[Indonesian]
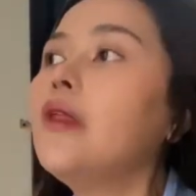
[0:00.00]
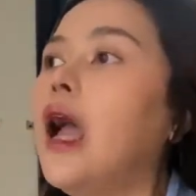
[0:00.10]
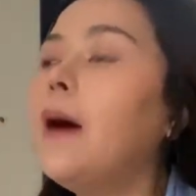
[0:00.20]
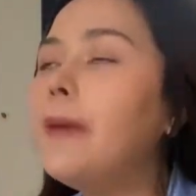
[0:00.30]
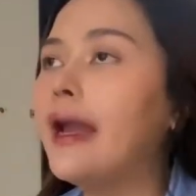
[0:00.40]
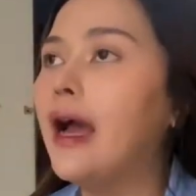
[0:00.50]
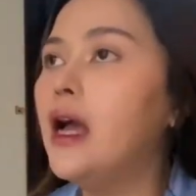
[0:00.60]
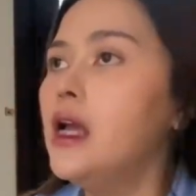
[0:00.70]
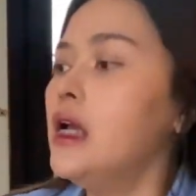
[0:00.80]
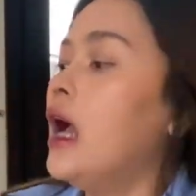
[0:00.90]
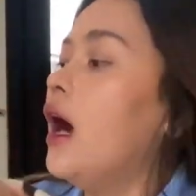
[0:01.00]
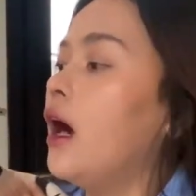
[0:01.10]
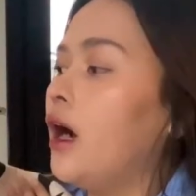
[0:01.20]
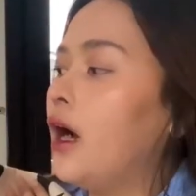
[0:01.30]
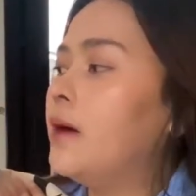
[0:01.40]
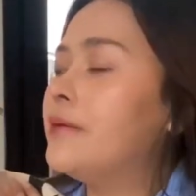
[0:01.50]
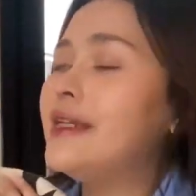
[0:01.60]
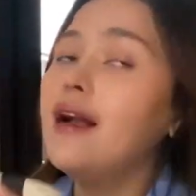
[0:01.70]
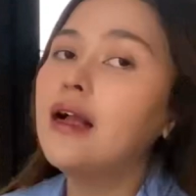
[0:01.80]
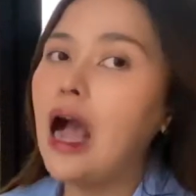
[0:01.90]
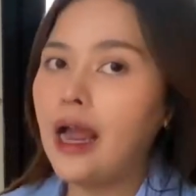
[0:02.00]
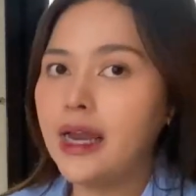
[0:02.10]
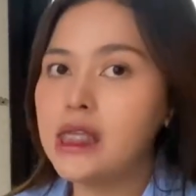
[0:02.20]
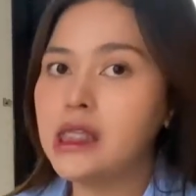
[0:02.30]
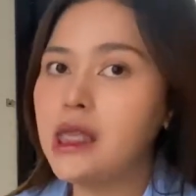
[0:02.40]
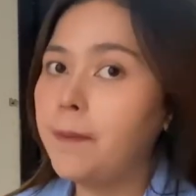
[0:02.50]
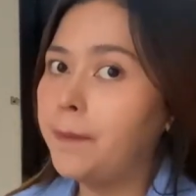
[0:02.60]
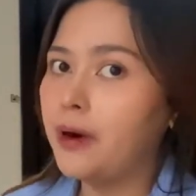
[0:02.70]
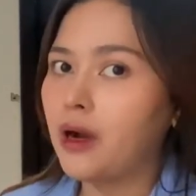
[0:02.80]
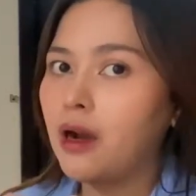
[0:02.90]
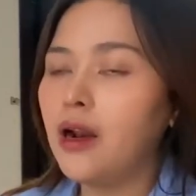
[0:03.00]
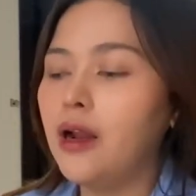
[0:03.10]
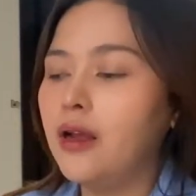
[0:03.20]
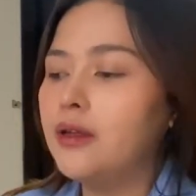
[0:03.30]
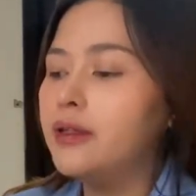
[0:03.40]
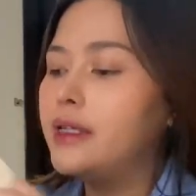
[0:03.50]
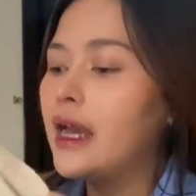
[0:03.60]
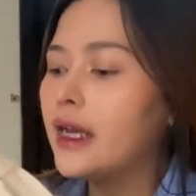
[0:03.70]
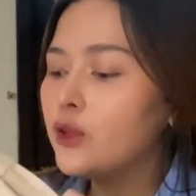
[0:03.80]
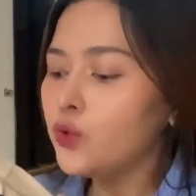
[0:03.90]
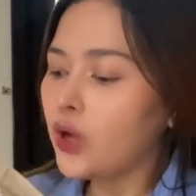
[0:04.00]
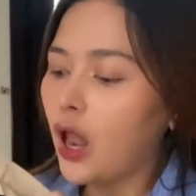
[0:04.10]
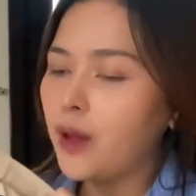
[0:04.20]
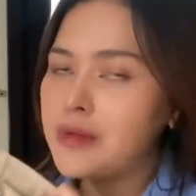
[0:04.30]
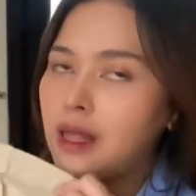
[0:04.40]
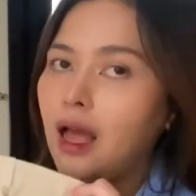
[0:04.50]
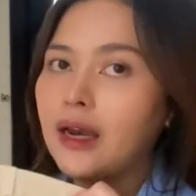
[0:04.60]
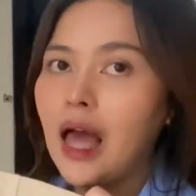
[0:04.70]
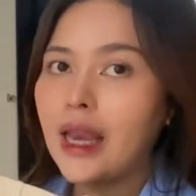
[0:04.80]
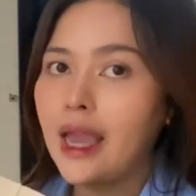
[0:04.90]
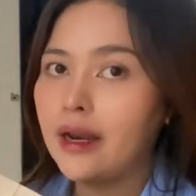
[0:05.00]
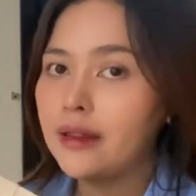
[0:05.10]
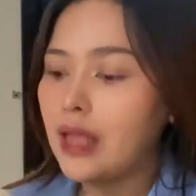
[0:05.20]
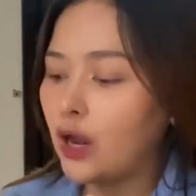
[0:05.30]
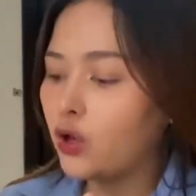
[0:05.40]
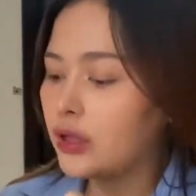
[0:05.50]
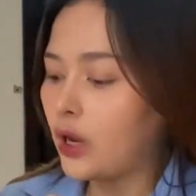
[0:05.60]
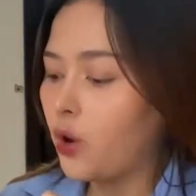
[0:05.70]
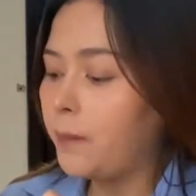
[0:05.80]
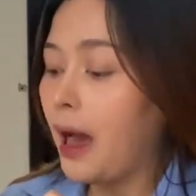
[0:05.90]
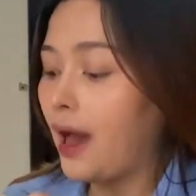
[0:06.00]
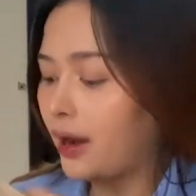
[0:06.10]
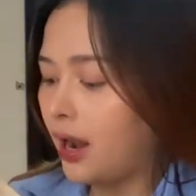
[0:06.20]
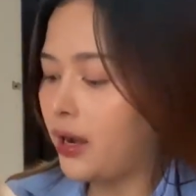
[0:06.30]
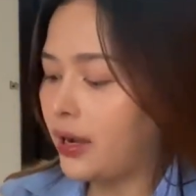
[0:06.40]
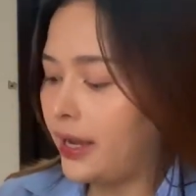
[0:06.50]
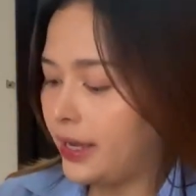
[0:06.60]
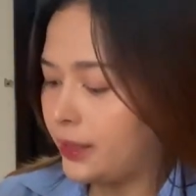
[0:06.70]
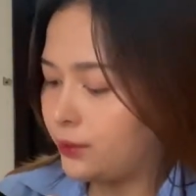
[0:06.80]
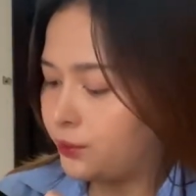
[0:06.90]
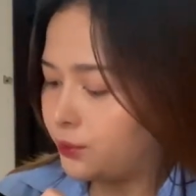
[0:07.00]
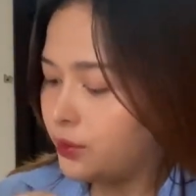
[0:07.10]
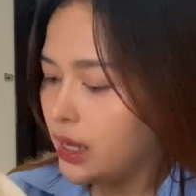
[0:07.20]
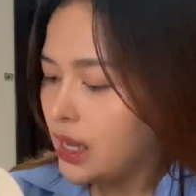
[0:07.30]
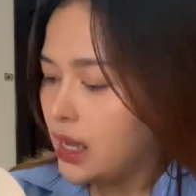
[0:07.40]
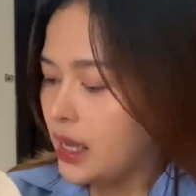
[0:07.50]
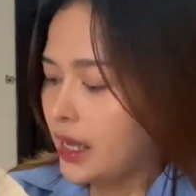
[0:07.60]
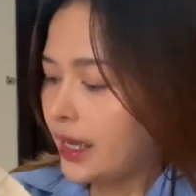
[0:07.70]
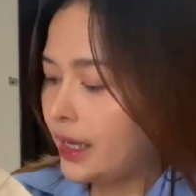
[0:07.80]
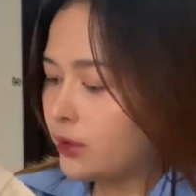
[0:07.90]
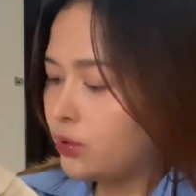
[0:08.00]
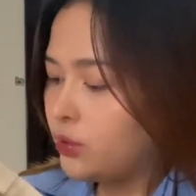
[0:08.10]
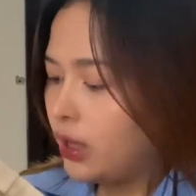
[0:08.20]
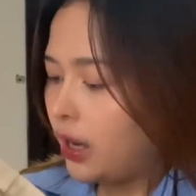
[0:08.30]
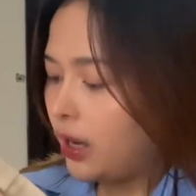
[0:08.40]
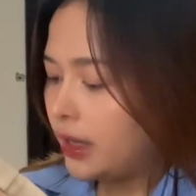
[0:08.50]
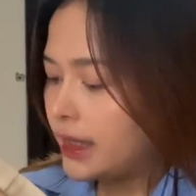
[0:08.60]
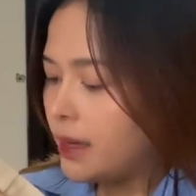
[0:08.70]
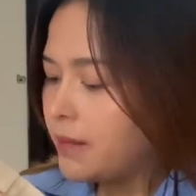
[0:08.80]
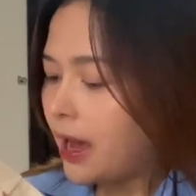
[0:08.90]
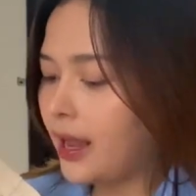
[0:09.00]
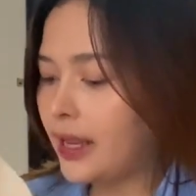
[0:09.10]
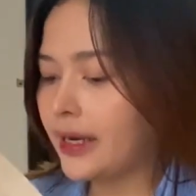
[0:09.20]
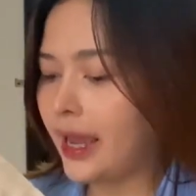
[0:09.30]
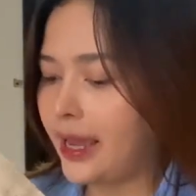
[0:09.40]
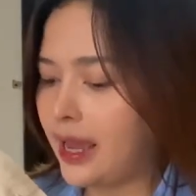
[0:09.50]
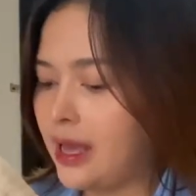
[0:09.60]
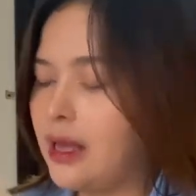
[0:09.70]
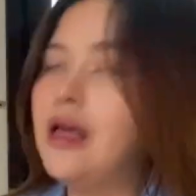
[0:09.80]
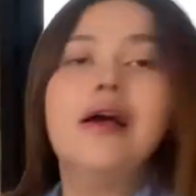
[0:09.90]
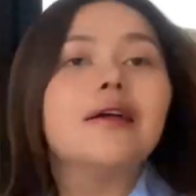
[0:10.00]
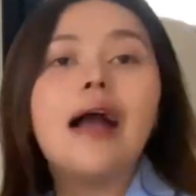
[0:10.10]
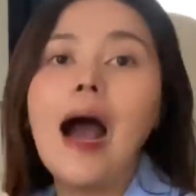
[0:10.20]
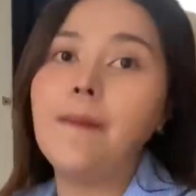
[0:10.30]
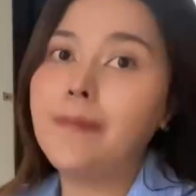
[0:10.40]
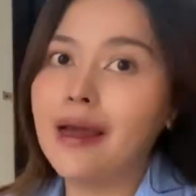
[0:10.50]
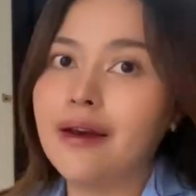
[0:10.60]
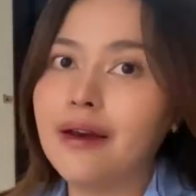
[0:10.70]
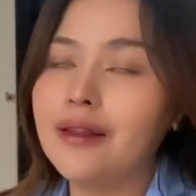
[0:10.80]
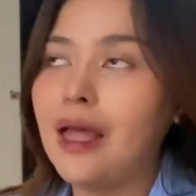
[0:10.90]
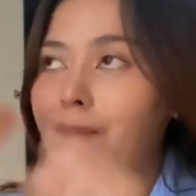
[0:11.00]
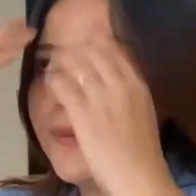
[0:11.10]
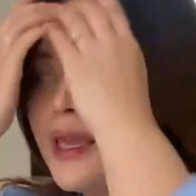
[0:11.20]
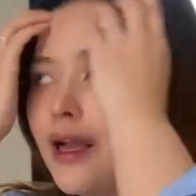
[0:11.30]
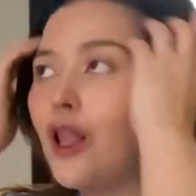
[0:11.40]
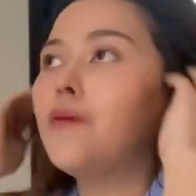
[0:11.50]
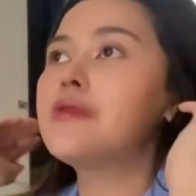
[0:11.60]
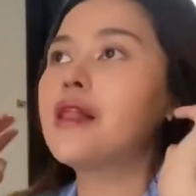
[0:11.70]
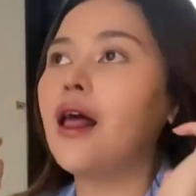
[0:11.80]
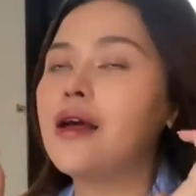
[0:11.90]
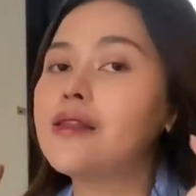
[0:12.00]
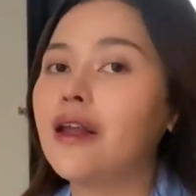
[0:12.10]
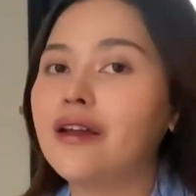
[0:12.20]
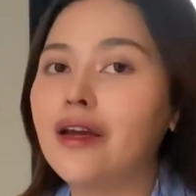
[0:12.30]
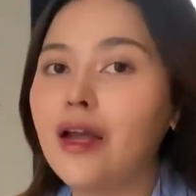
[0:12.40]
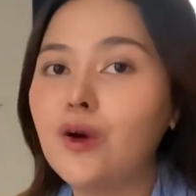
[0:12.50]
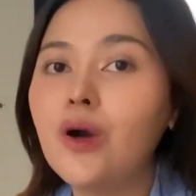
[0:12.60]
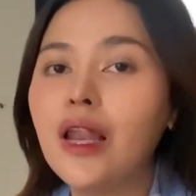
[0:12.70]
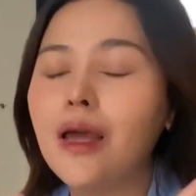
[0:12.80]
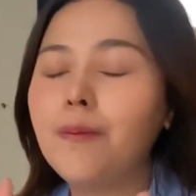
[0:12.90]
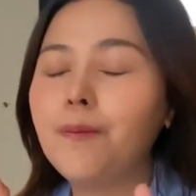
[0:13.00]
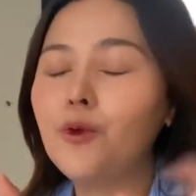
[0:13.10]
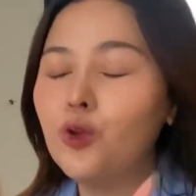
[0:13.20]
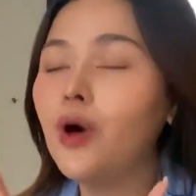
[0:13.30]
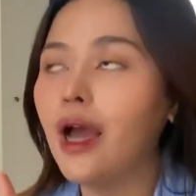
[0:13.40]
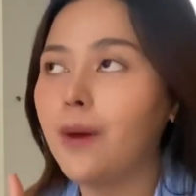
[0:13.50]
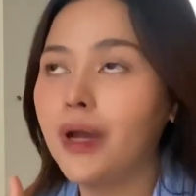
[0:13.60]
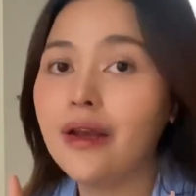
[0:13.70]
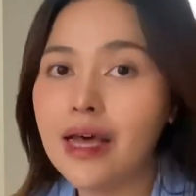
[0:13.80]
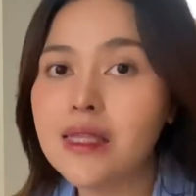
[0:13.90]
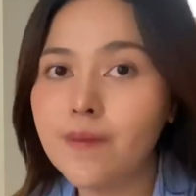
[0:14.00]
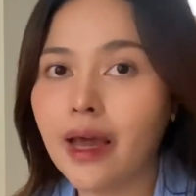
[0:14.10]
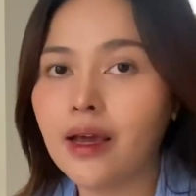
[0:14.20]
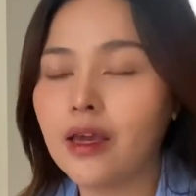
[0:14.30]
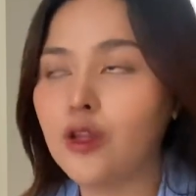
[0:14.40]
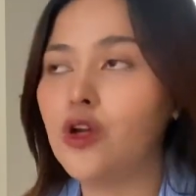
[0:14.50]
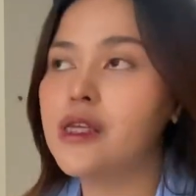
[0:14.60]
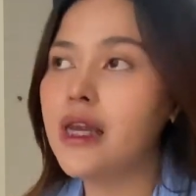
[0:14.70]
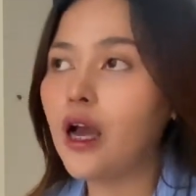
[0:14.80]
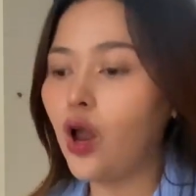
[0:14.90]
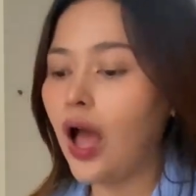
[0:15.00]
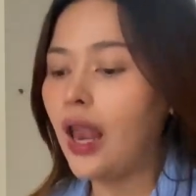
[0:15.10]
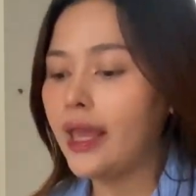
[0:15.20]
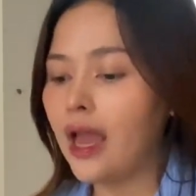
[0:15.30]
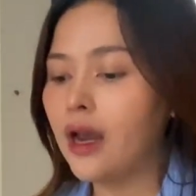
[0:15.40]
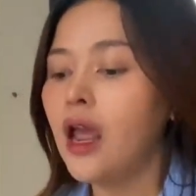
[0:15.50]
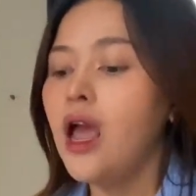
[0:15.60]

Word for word: apa ya? um, dia nggak ada zipper jadi tuh kalau misalkan kalian taruh-taruh barang kayak gitu itu uh, dia bakalan kayak gak aman tapi kalau misalkan saran dari aku kalian butuh yang namanya dust bag gitu jadi kalau kalian